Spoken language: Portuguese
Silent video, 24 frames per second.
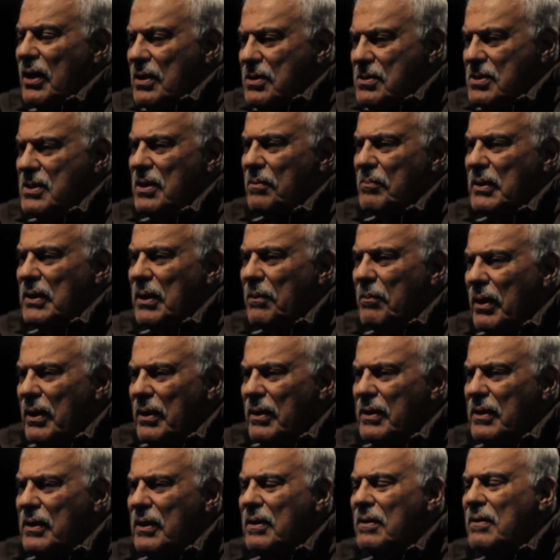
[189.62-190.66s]
aquele samba da
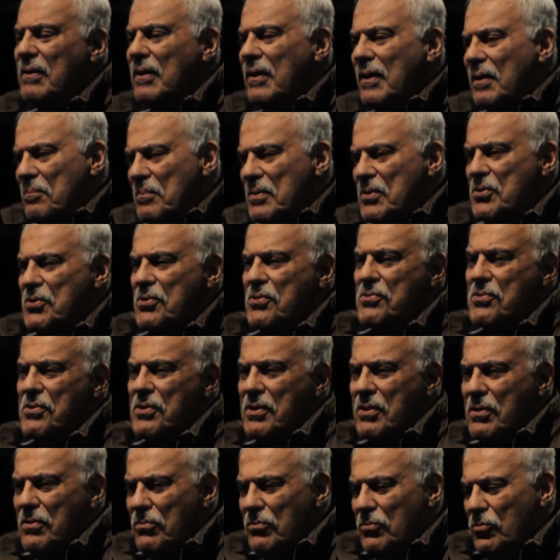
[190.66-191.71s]
Bahia,
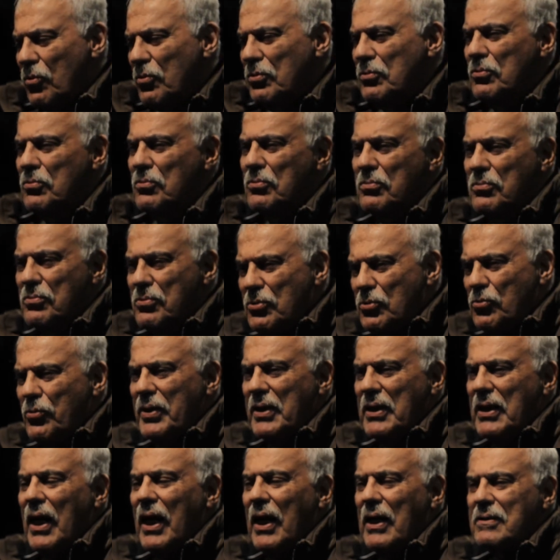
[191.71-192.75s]
mexidinho, todo
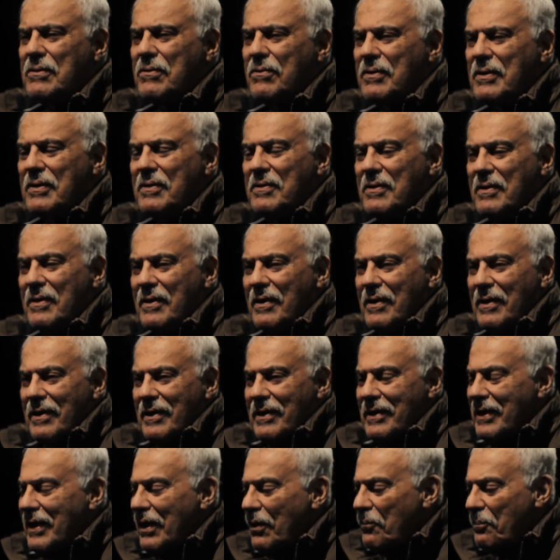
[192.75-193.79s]
swingado, né?
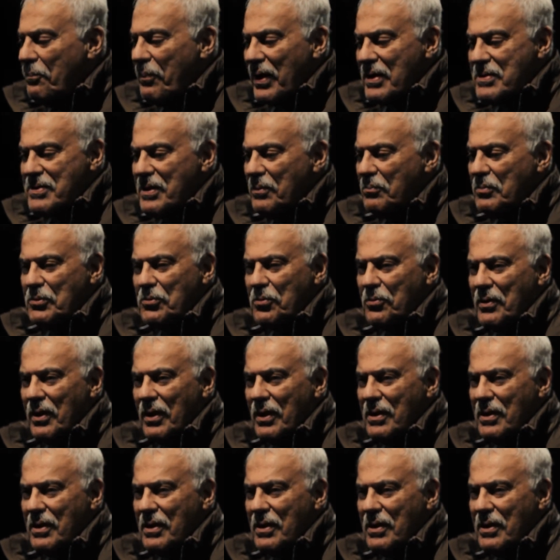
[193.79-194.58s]
E é um prazer muito